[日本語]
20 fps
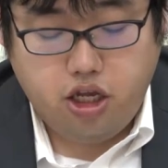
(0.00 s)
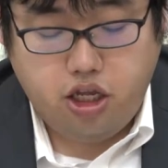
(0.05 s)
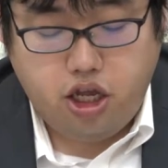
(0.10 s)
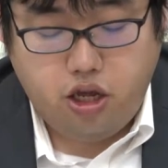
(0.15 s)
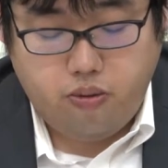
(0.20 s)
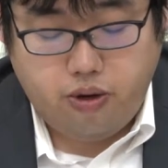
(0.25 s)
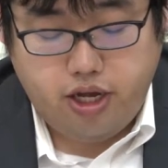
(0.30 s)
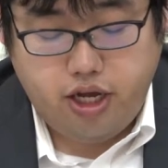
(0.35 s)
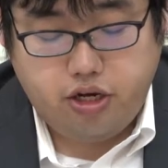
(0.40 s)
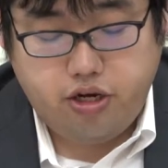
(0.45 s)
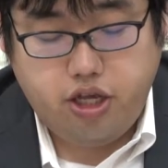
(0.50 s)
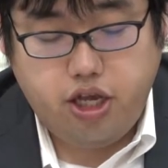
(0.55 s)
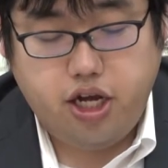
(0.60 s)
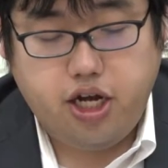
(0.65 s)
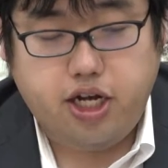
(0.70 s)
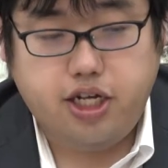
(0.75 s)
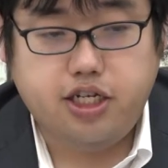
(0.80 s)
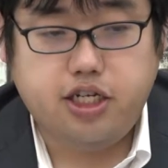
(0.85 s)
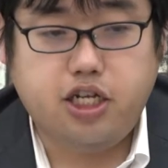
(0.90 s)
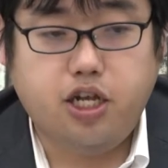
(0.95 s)
で、和訳に
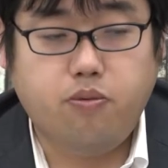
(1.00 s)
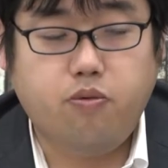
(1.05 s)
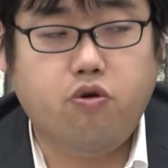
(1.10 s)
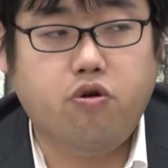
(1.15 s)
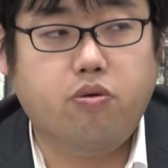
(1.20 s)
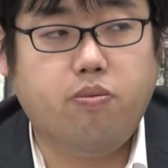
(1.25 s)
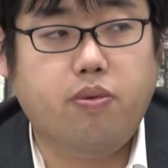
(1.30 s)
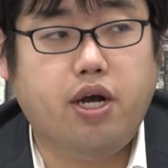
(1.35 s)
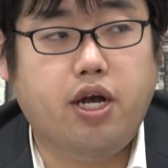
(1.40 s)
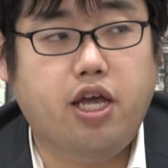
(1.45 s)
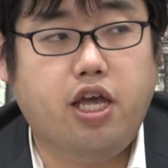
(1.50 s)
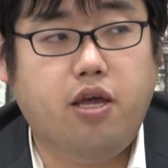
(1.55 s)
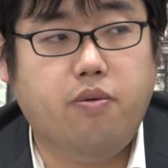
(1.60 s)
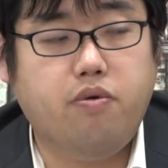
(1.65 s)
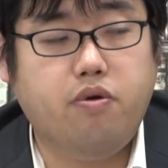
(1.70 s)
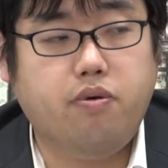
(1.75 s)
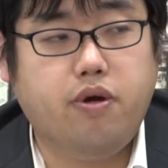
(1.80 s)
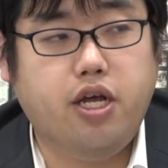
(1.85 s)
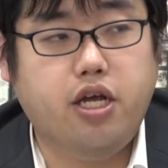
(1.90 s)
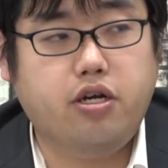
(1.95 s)
関しても、英
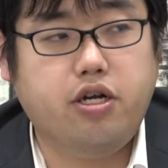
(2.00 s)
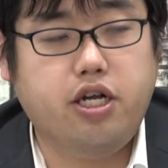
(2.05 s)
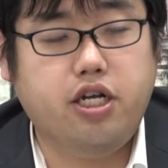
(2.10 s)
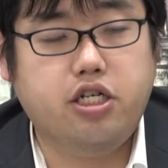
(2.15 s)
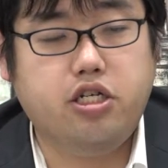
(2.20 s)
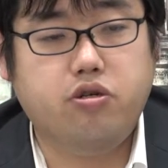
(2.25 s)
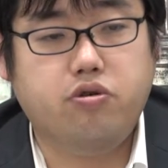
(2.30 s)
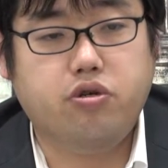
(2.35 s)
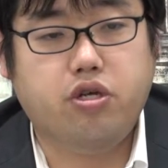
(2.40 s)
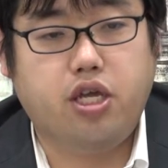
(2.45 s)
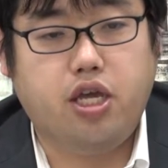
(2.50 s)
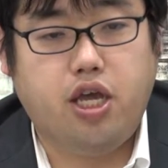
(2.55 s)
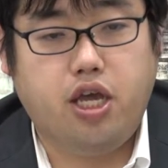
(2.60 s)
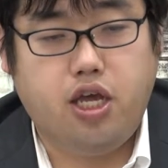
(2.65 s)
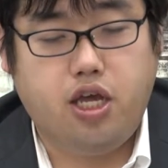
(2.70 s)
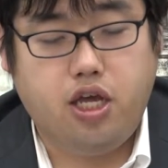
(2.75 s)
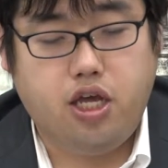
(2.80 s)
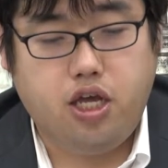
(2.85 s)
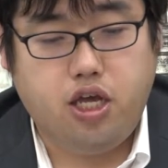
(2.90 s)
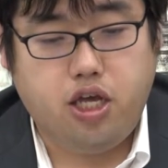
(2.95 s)
文和訳演習の、
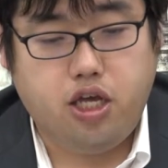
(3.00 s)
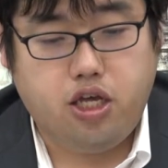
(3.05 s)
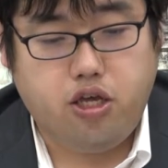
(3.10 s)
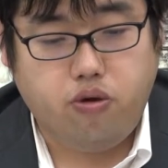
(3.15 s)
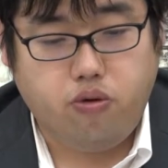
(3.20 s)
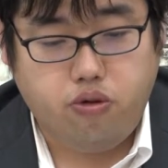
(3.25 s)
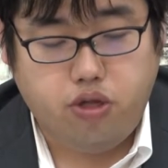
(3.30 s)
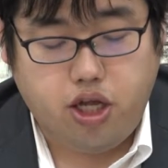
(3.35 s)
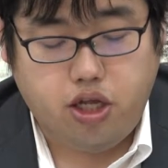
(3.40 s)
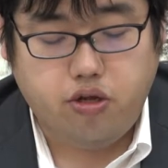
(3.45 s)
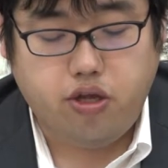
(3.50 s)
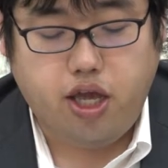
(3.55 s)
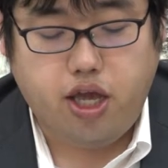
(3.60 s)
基本など